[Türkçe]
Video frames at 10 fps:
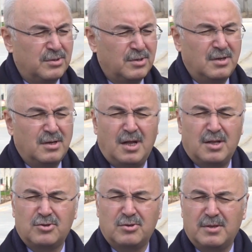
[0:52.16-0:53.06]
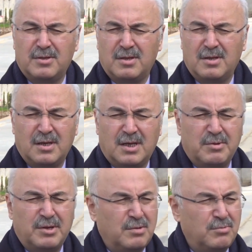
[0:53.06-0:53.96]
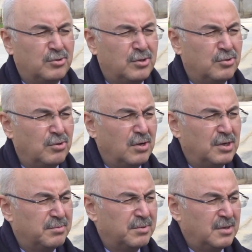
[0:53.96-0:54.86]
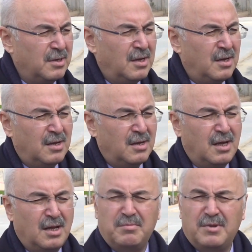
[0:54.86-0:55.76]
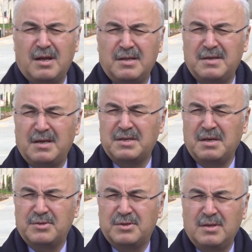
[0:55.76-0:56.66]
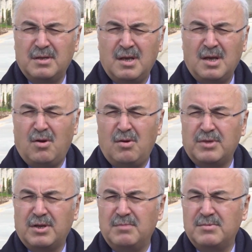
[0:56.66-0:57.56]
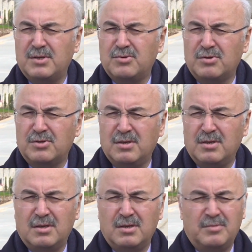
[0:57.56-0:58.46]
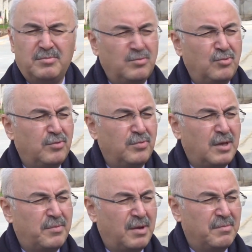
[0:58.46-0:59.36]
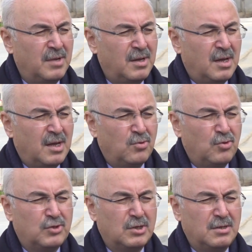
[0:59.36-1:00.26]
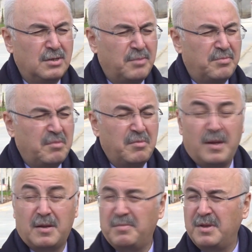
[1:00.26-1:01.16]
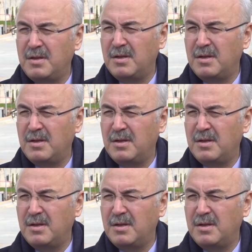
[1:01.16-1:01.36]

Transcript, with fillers: oluşuyor. 6 ee, Şubat 2023'te çok acı bir elim bir hadise yaşamıştı. 11 ilimizde çok e, büyük bir deprem, 100 yılın depremi, belki 1000 yılın